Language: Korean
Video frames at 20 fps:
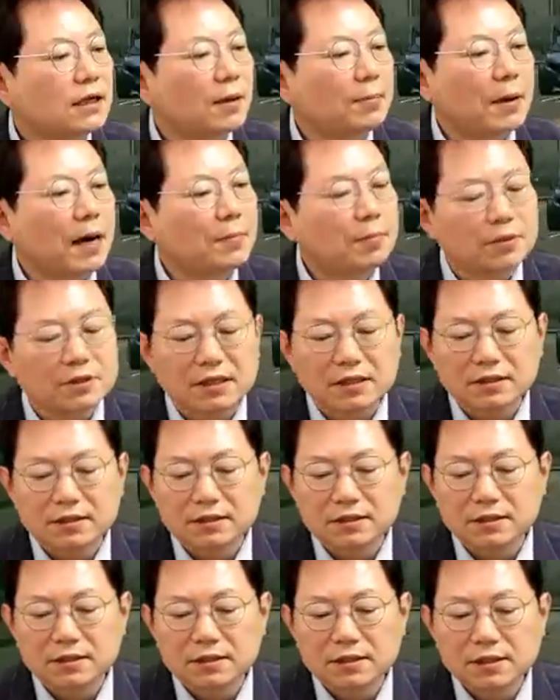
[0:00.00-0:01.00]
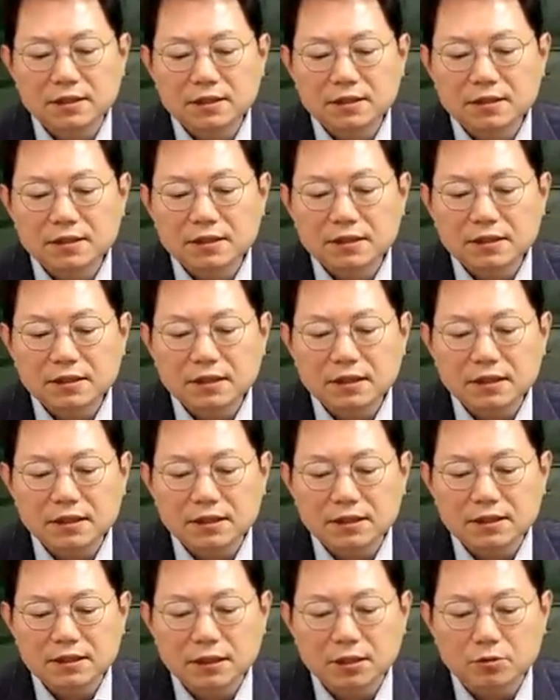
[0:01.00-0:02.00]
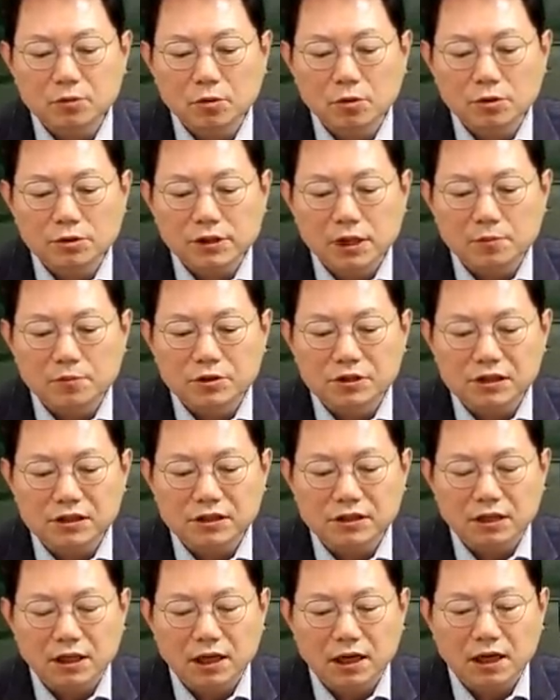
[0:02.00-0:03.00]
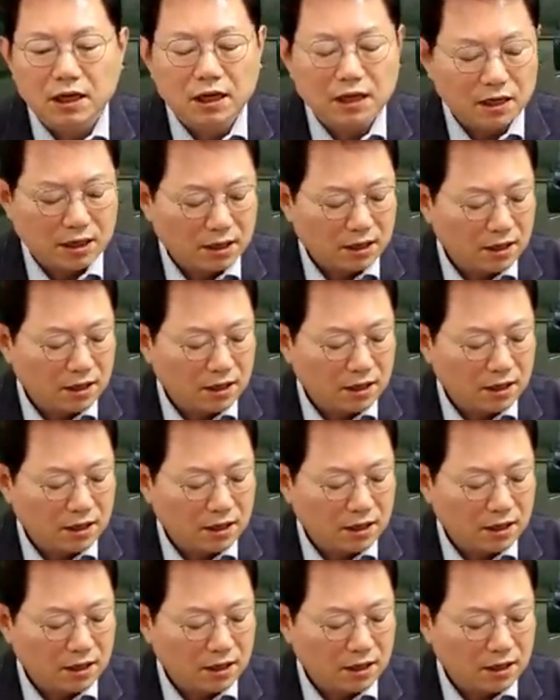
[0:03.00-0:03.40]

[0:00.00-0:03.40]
아 8%는 이 차도 잘못이 있다.